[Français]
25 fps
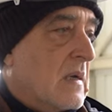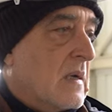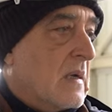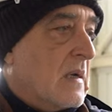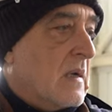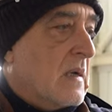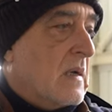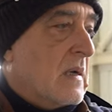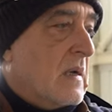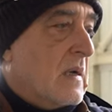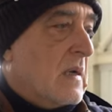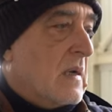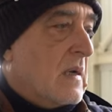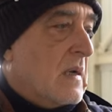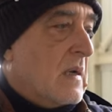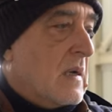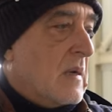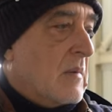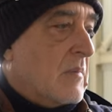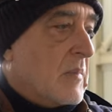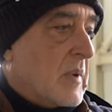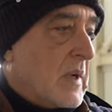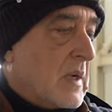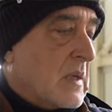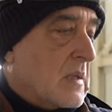Donc je
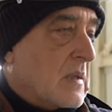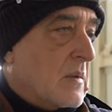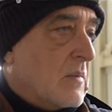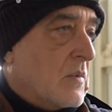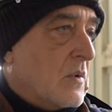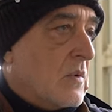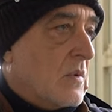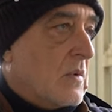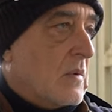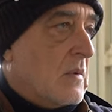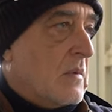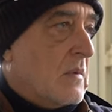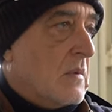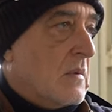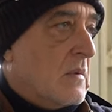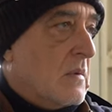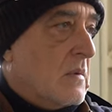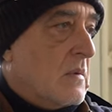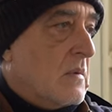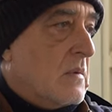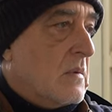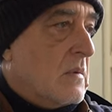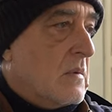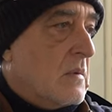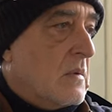pense que le
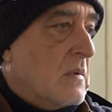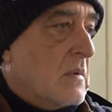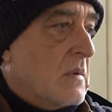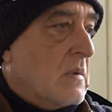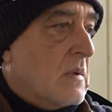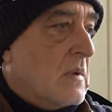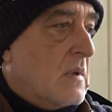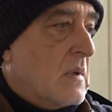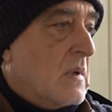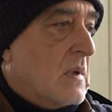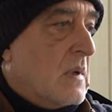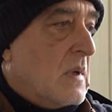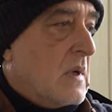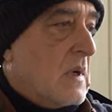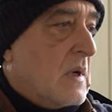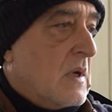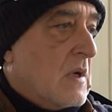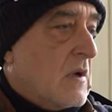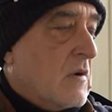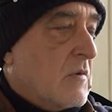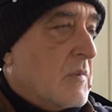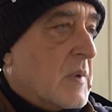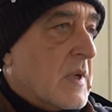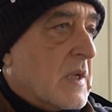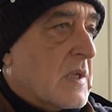sol aura bien
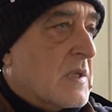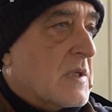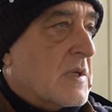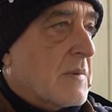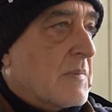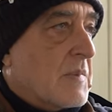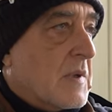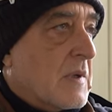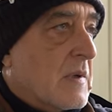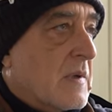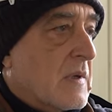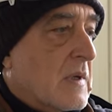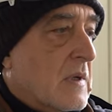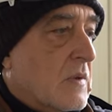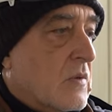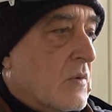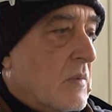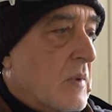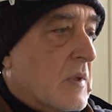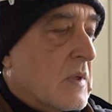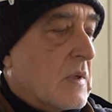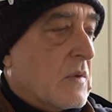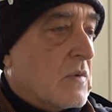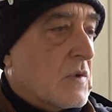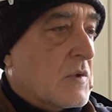le temps de
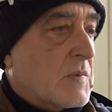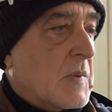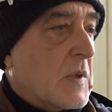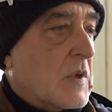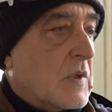prendre de la